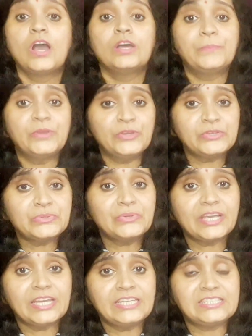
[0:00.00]
वीडियो शुरू
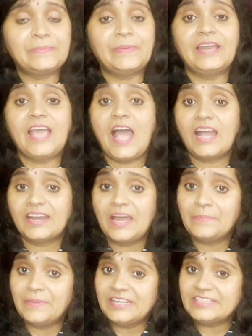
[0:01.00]
करने से पहले अगर
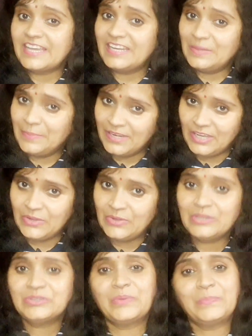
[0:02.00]
आप मेरे चैनल पर नए
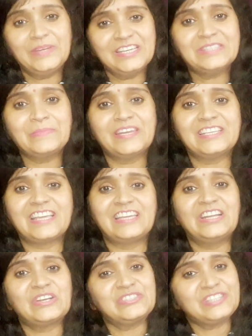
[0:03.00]
हो तो प्लीज़ मेरे
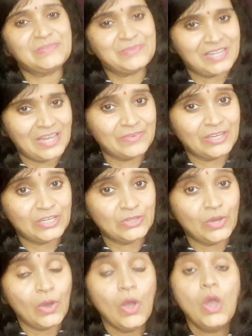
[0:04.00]
चैनल को सब्सक्राइब कर
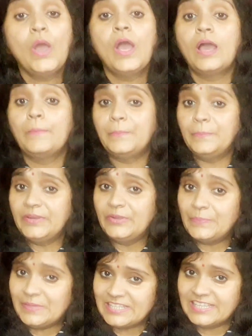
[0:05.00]
दो
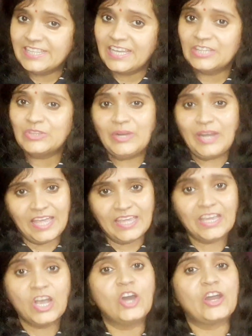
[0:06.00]
वीडियो पसंद आई तो
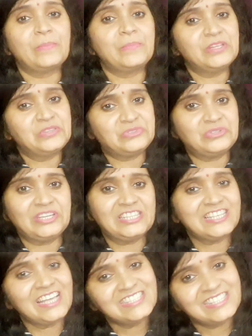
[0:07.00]
लाइक और अपने दोस्तों के
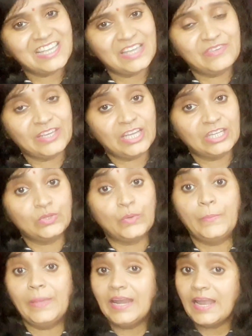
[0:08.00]
साथ शेयर भी कर दो
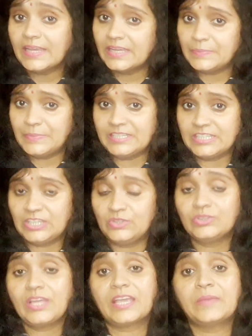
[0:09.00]
बेल आइकन प्रेस कर
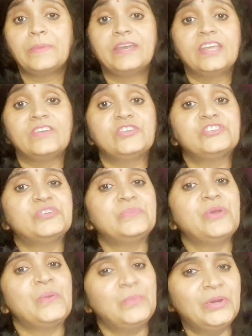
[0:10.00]
दो ताकि मैं नई वीडियो जो
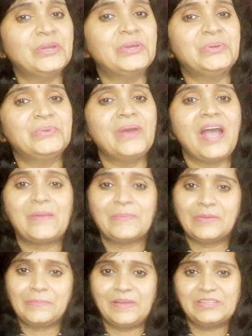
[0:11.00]
भी अपलोड करूँ
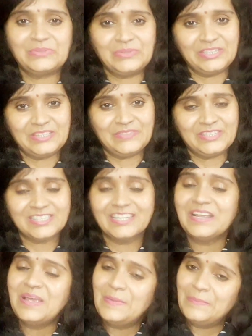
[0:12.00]
आपके पाँच तो
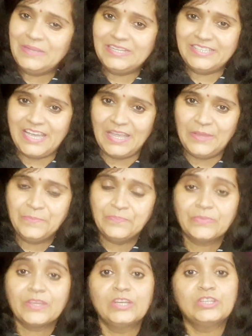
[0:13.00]
नोटिफिकेशन मिल जाए
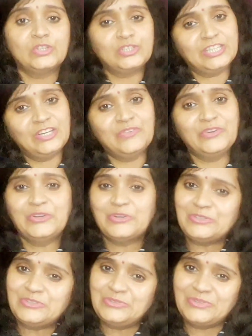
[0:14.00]
तो चलो वीडियो
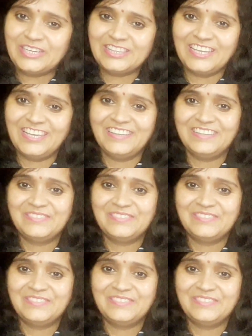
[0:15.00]
को शुरू करते हैं